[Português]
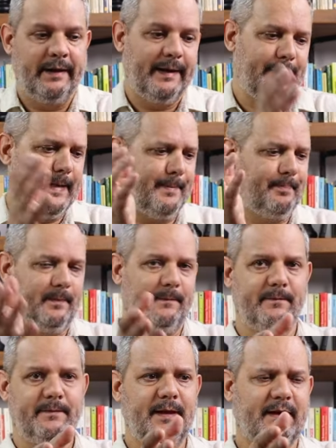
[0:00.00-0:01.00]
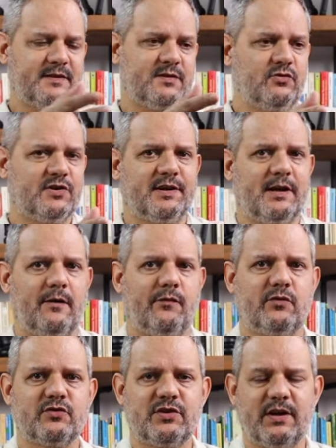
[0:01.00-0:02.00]
Ah, na questão de
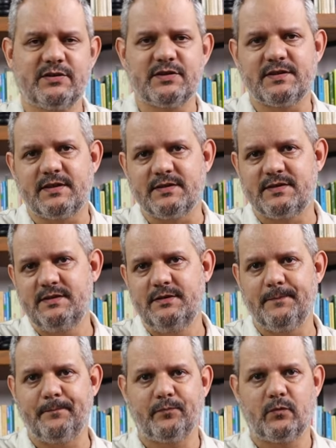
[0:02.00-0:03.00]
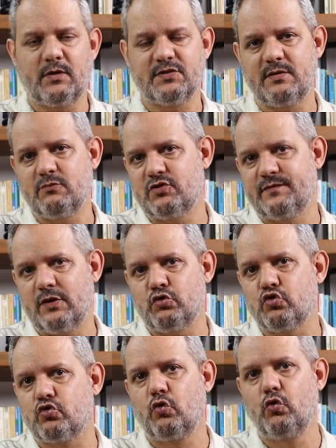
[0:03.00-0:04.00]
gráficos de radiestesia, nós temos
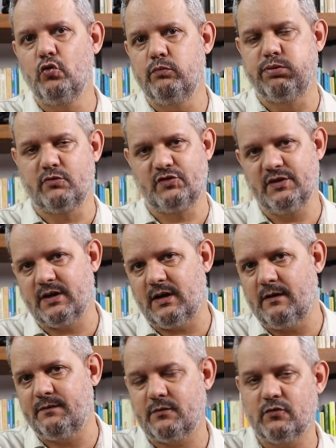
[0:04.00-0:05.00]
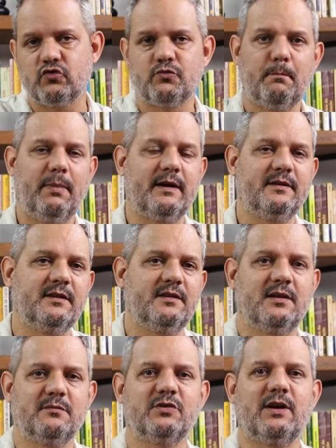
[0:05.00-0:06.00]
diversos grupos de gráficos para
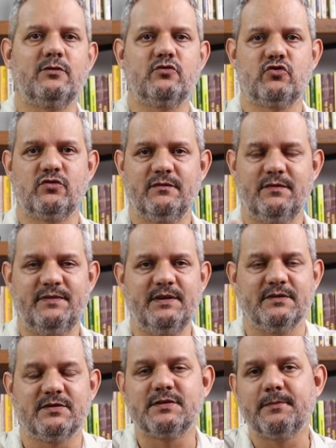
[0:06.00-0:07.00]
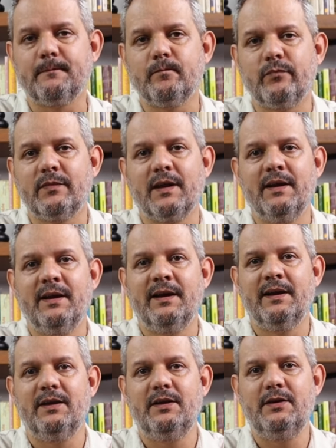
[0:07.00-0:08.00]
determinados fins.
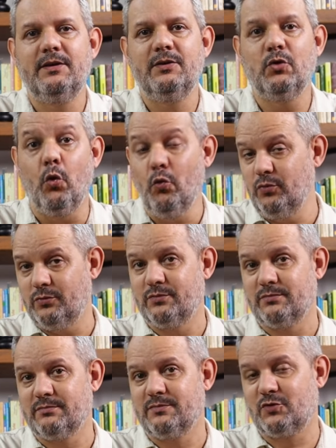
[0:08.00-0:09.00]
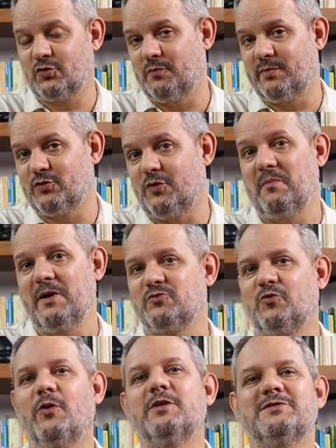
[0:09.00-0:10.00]
E um dos que o pessoal mais
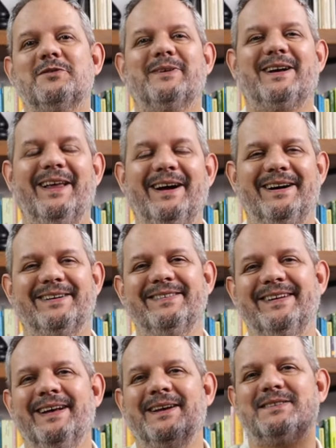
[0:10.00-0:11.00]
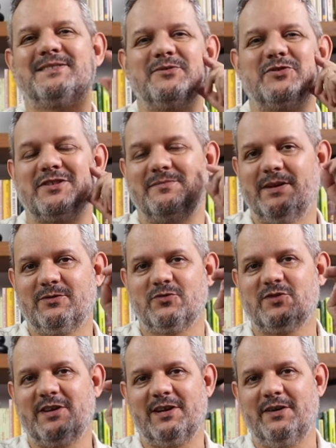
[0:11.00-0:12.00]
gosta, claro, são os chamados
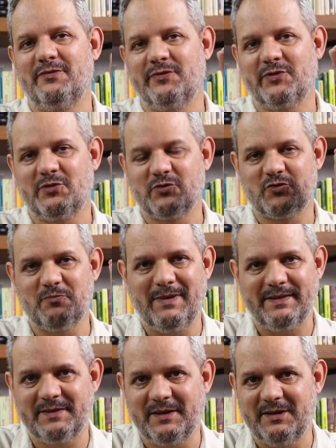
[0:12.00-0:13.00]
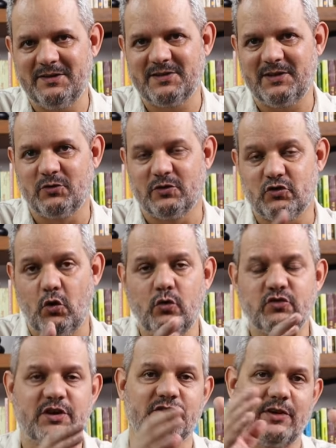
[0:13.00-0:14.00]
gráficos materializadores, ou
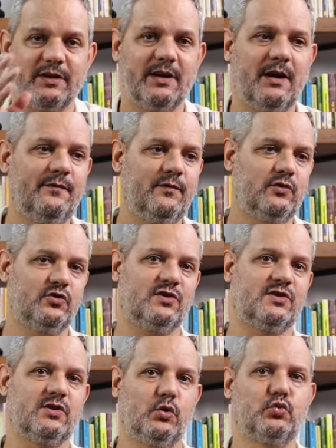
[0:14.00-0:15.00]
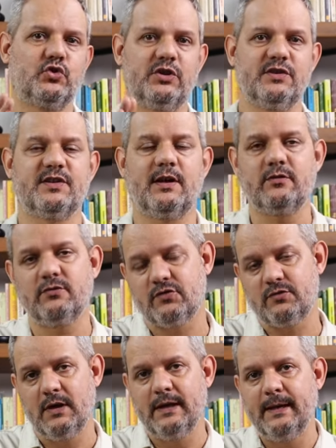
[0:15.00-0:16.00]
seja, gráficos que são
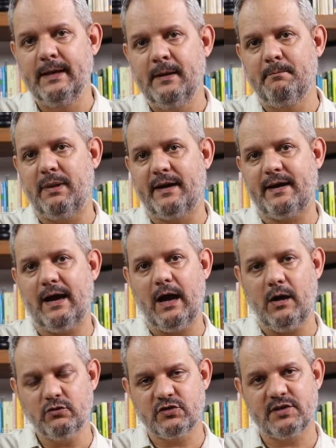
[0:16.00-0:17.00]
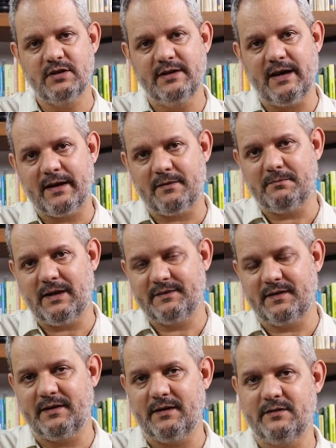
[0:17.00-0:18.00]
utilizados para auxiliar a
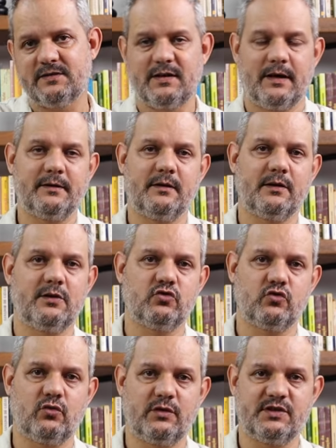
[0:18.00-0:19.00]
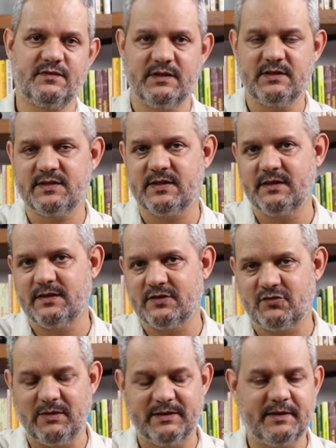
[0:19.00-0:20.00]
materializar questões
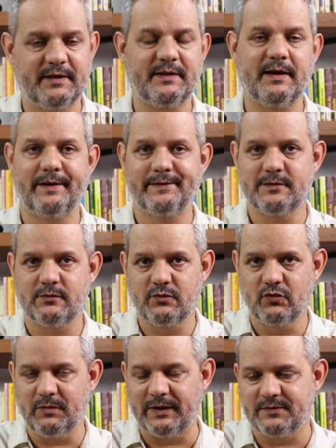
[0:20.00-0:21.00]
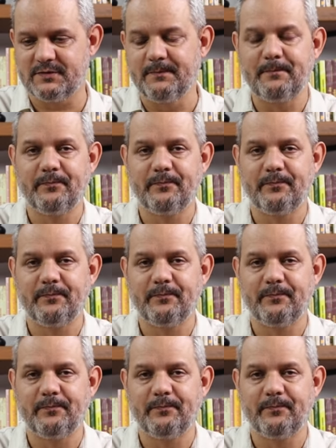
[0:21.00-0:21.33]
financeiras, materiais e tudo mais.